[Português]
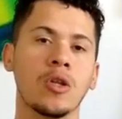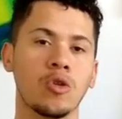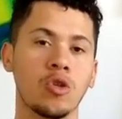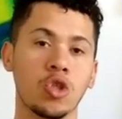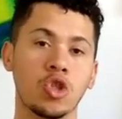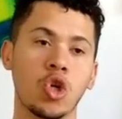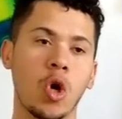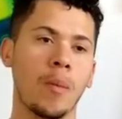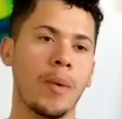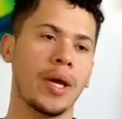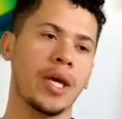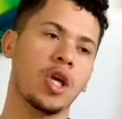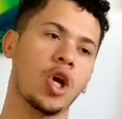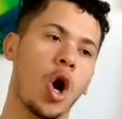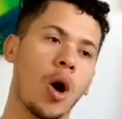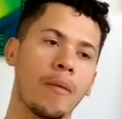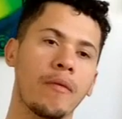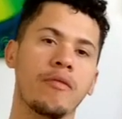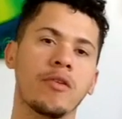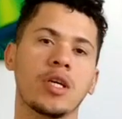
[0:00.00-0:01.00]
do idioma. E
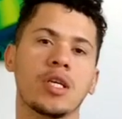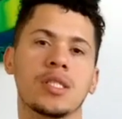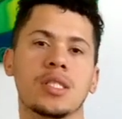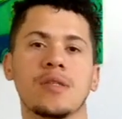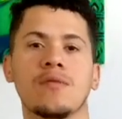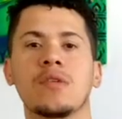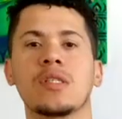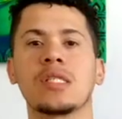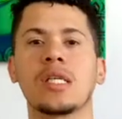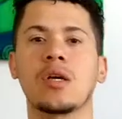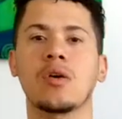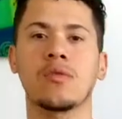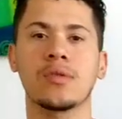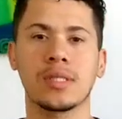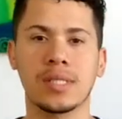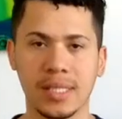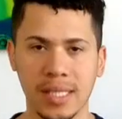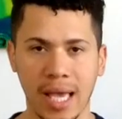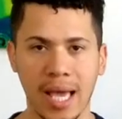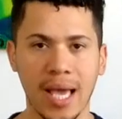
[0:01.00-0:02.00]
óbvio que se você
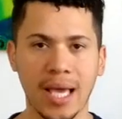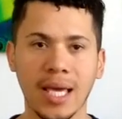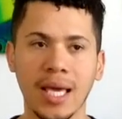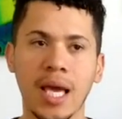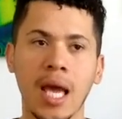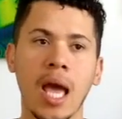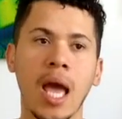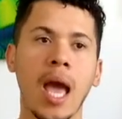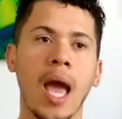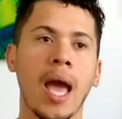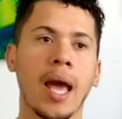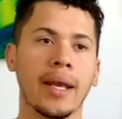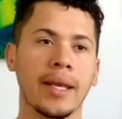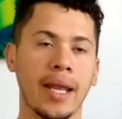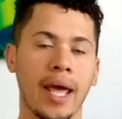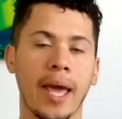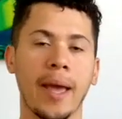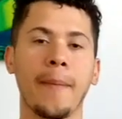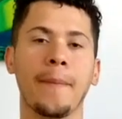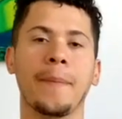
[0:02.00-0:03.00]
consegue,
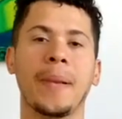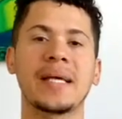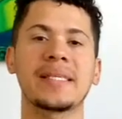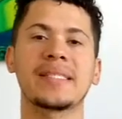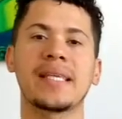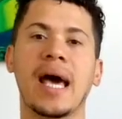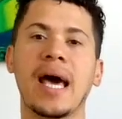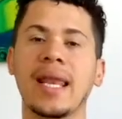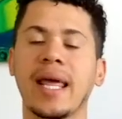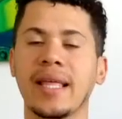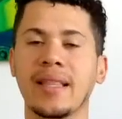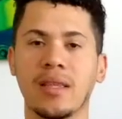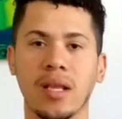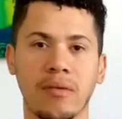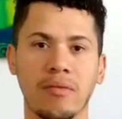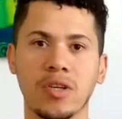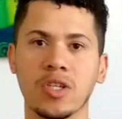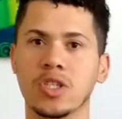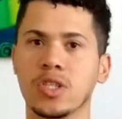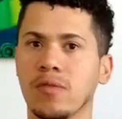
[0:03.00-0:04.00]
né, passar na
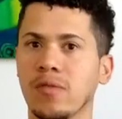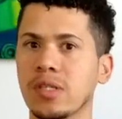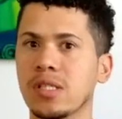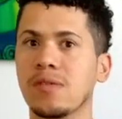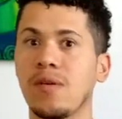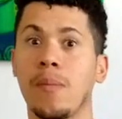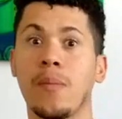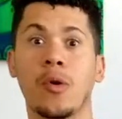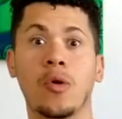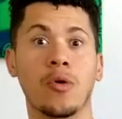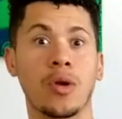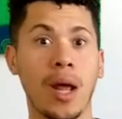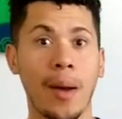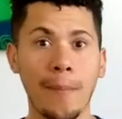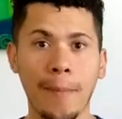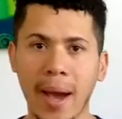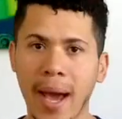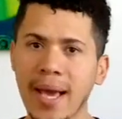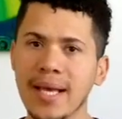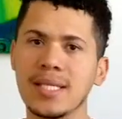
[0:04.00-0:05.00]
entrevista, você vai procurar
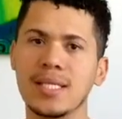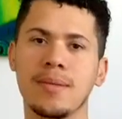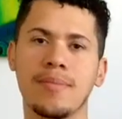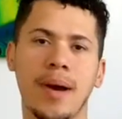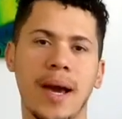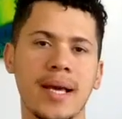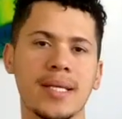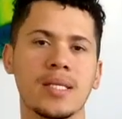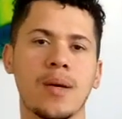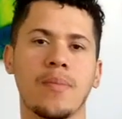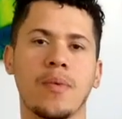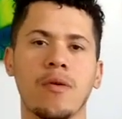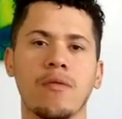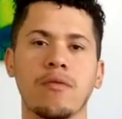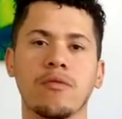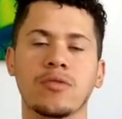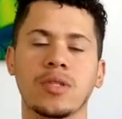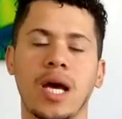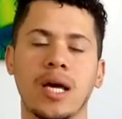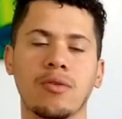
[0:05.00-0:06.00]
mais e mais se
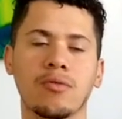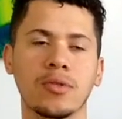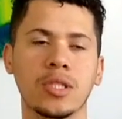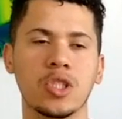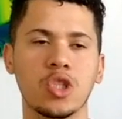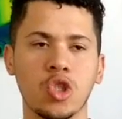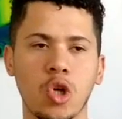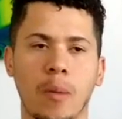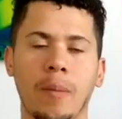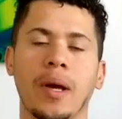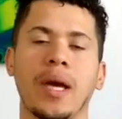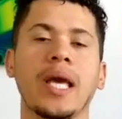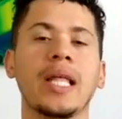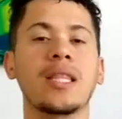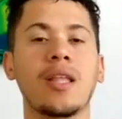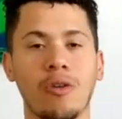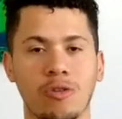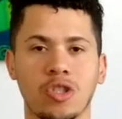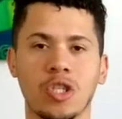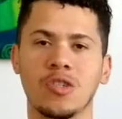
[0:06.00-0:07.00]
aprofundar no idioma.
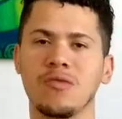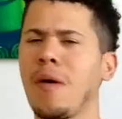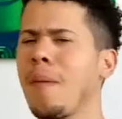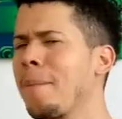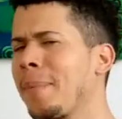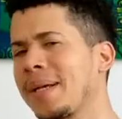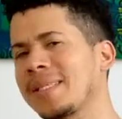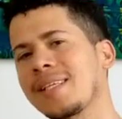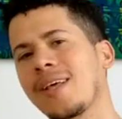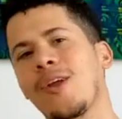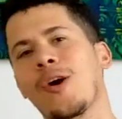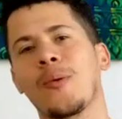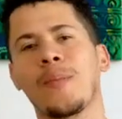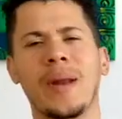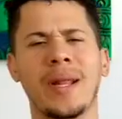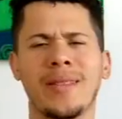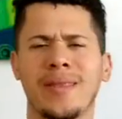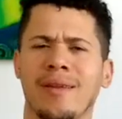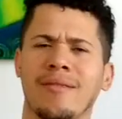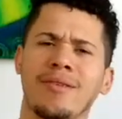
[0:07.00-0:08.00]
Então, gente, vamos passar logo
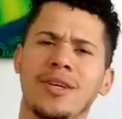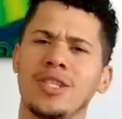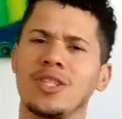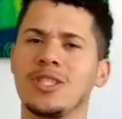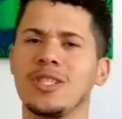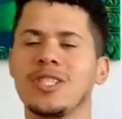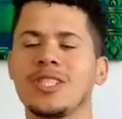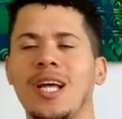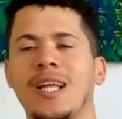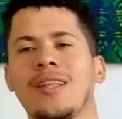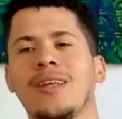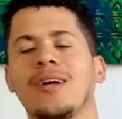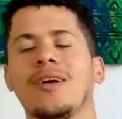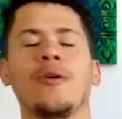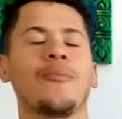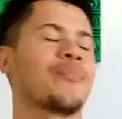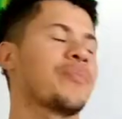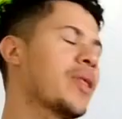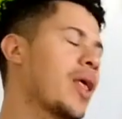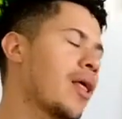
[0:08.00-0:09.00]
para a entrevista e deixar
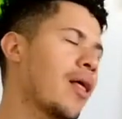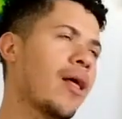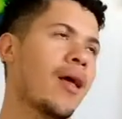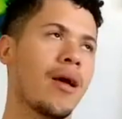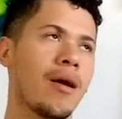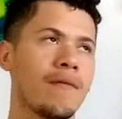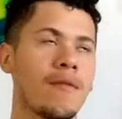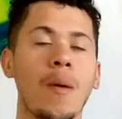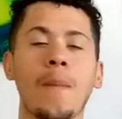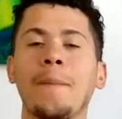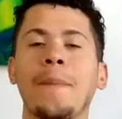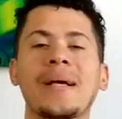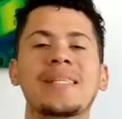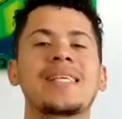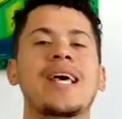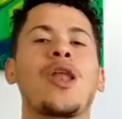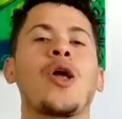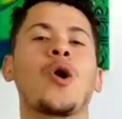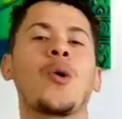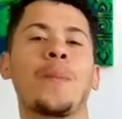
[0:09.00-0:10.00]
oh, vamos
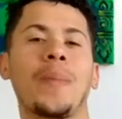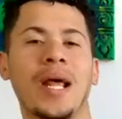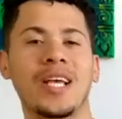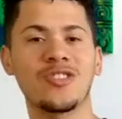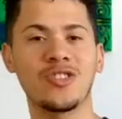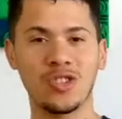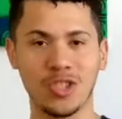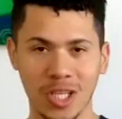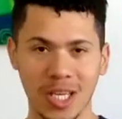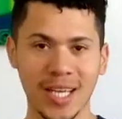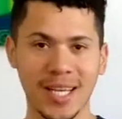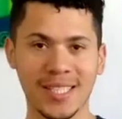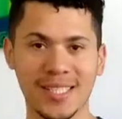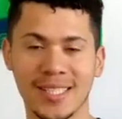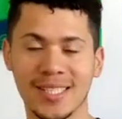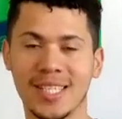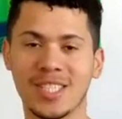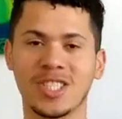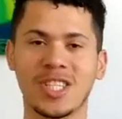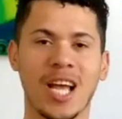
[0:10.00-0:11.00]
passar logo para as dicas e
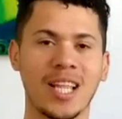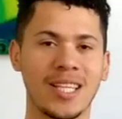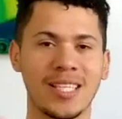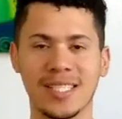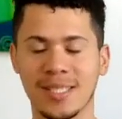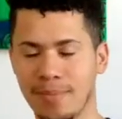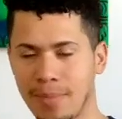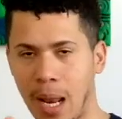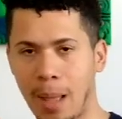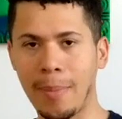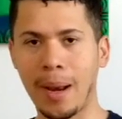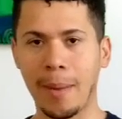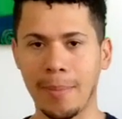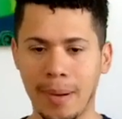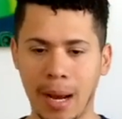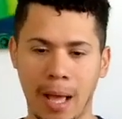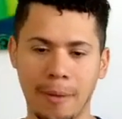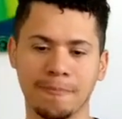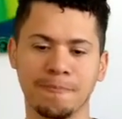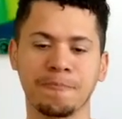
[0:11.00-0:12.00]
deixar desse blá blá
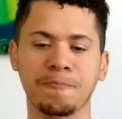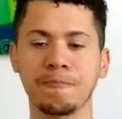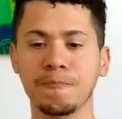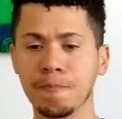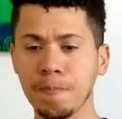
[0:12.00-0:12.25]
blá.